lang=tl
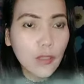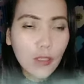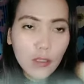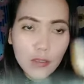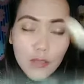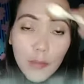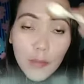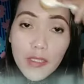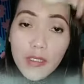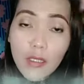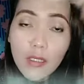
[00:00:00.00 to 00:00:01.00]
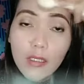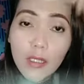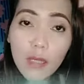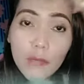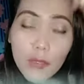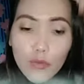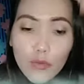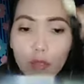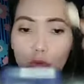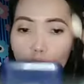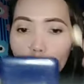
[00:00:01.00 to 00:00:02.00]
eh, hindi pa rin nila takpan yung
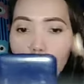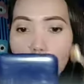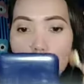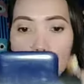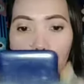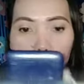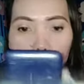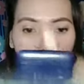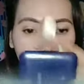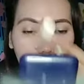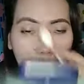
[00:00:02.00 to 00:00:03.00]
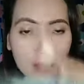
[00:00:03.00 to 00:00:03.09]
ano ko guys, yung mga